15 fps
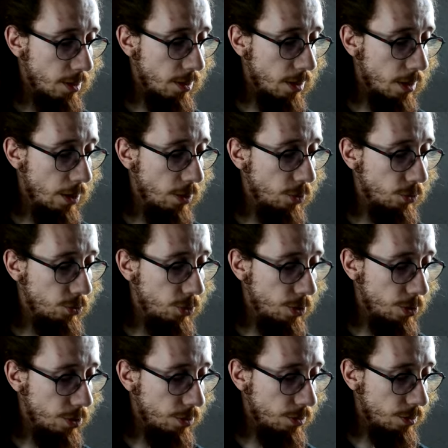un
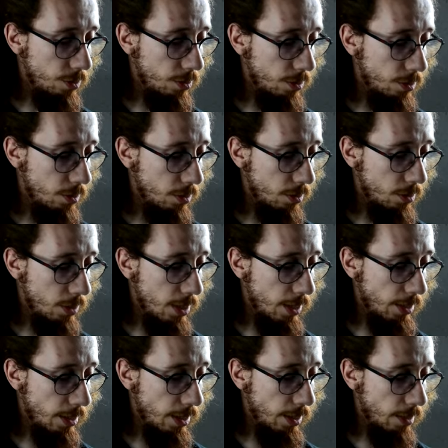Lanterne,
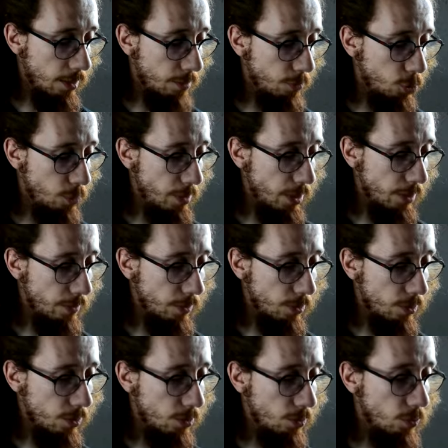derrière, premier
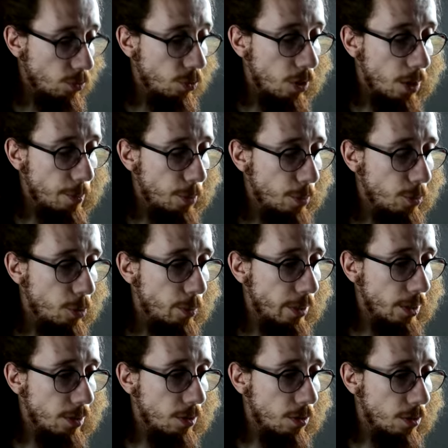reverse, on aura Pomme de
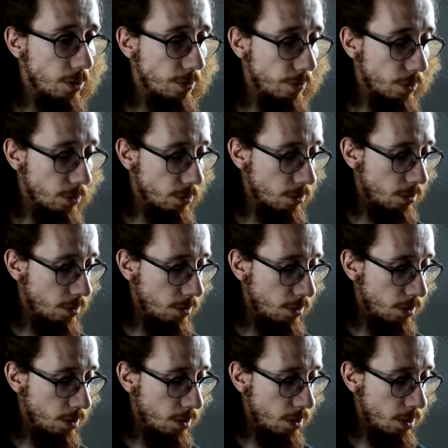Pique en reverse,
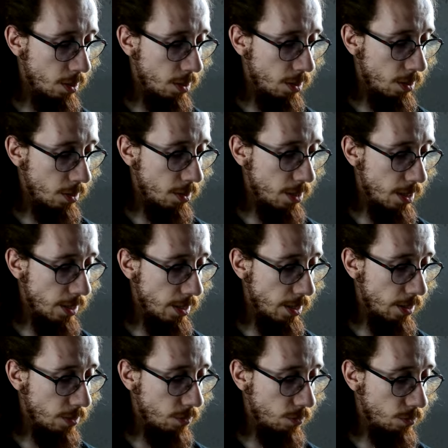
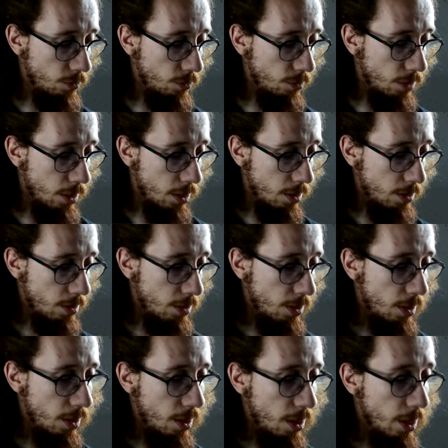Derrière, on aura
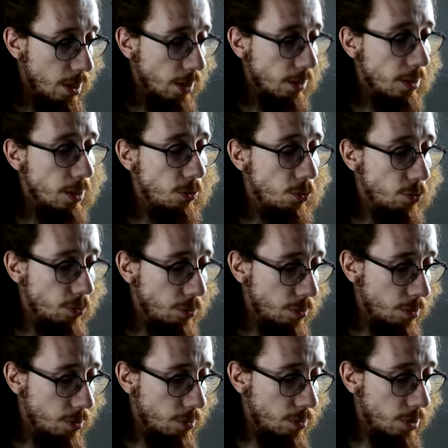un Xatu
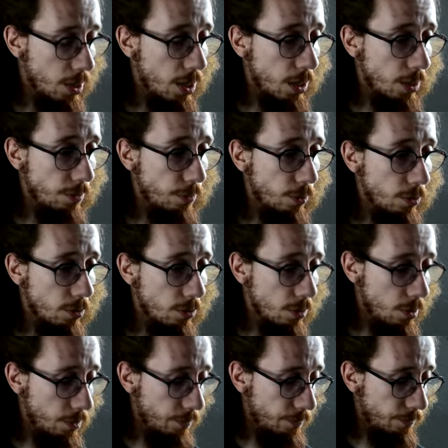en rare Reverse.
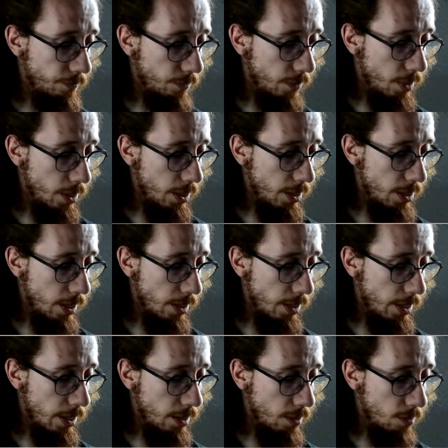Et
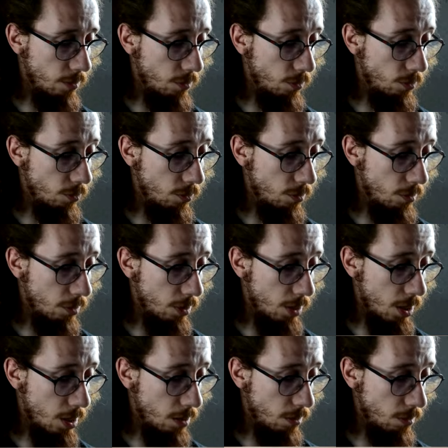derrière, on
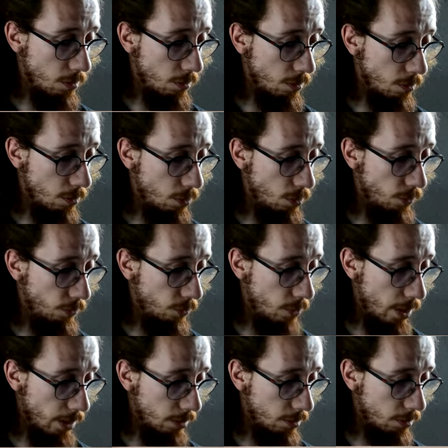aura une Full
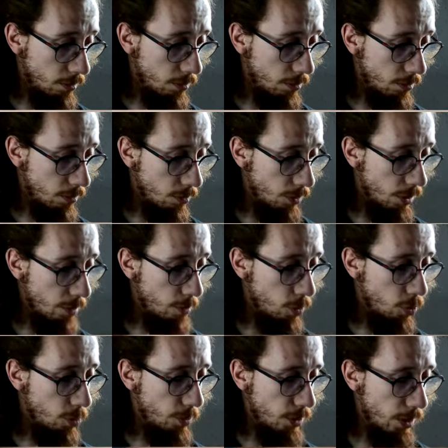Art. Ok, bon, on
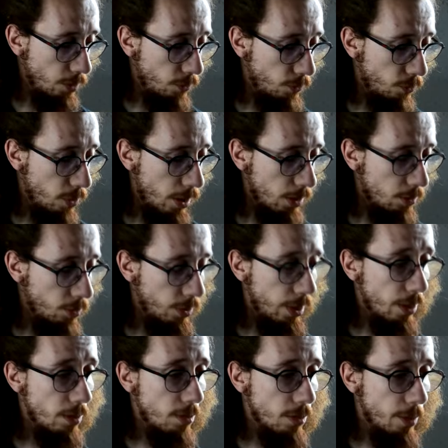commence avec une Full Art. Ok,
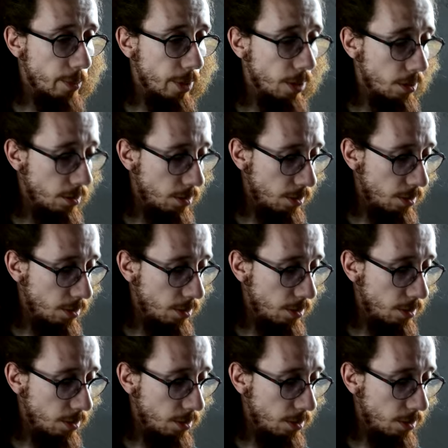sympa.